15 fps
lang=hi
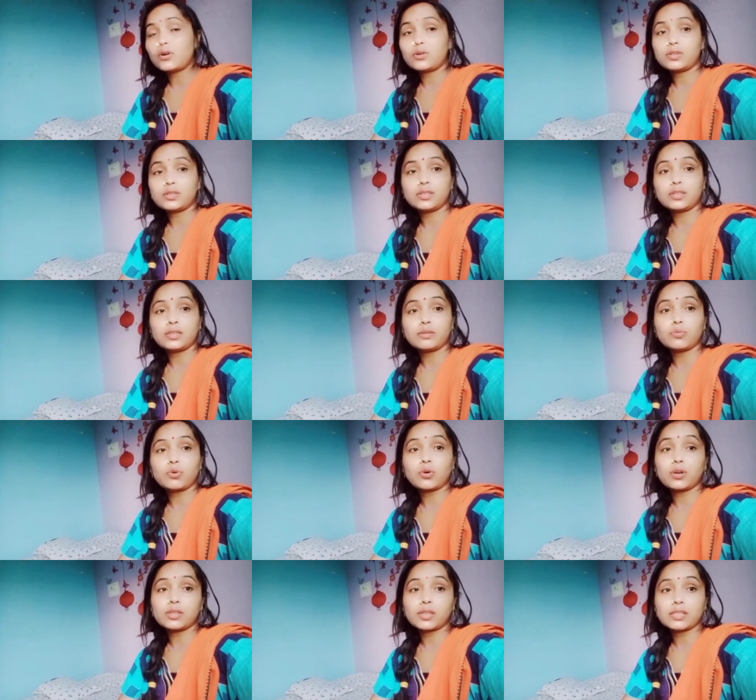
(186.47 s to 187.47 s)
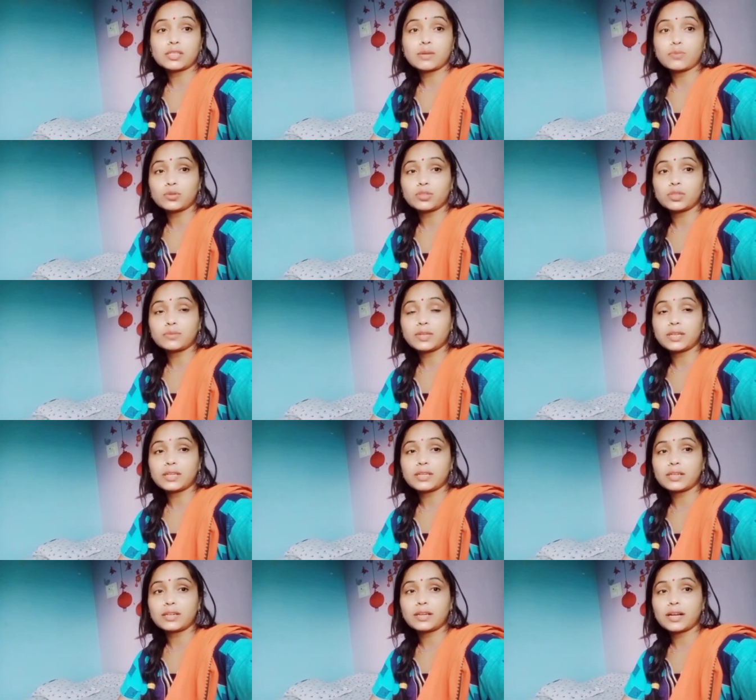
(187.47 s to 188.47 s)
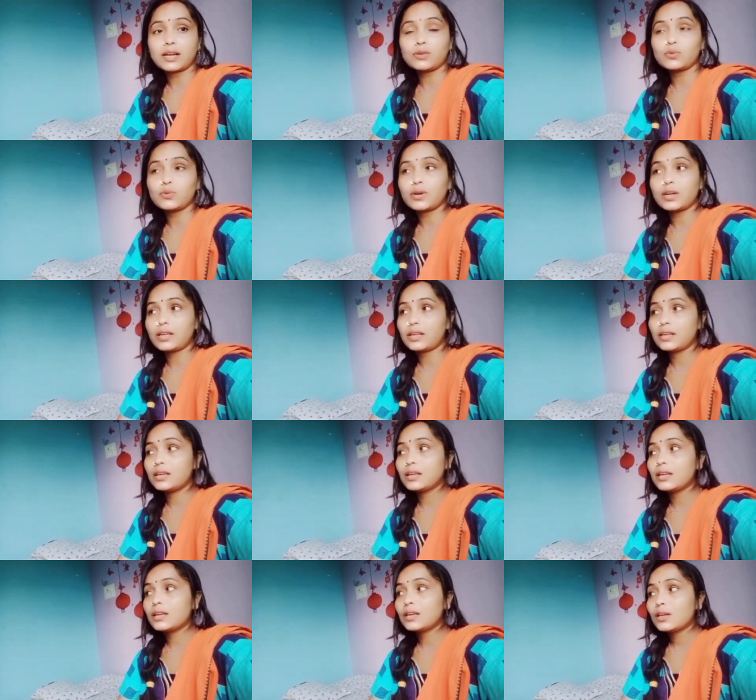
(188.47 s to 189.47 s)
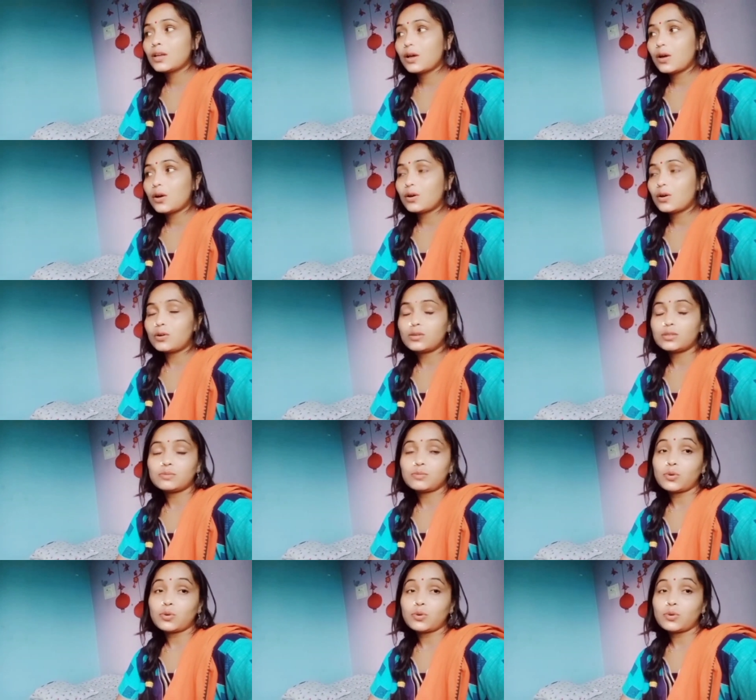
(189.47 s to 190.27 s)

मैं आप लोगों से बातें करने के लिए बैठ गई थी और